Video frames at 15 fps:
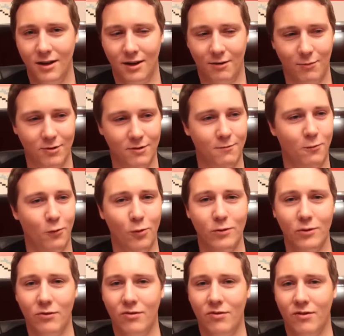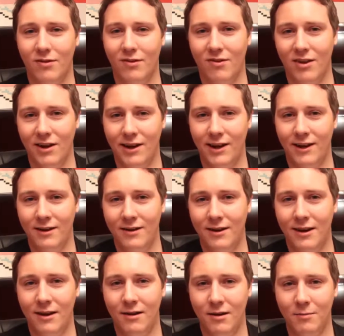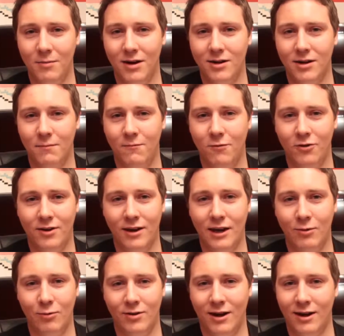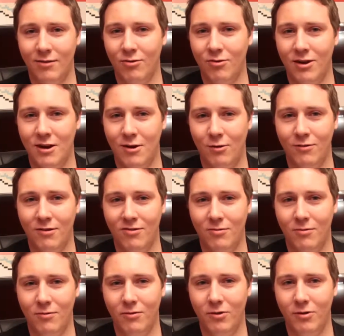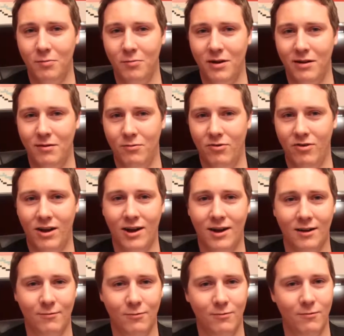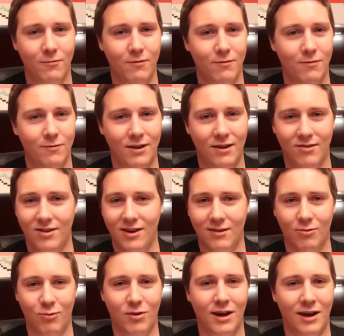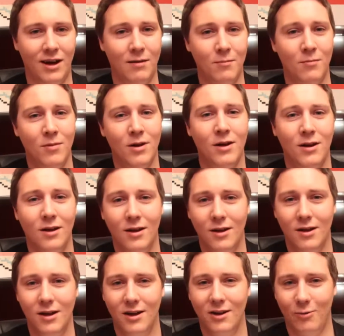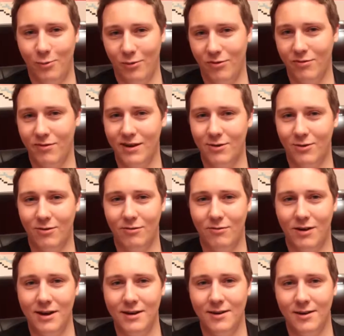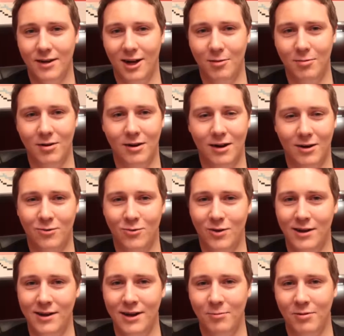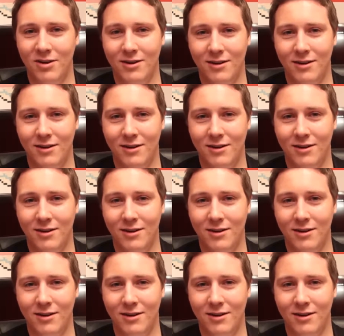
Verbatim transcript: Ich wollte Fotos zeigen, die ich gemacht habe von denen und dazu dann auch was ähm, sagen, wie es dazu kam und so weiter und so weiter. Aber aktuell habe ich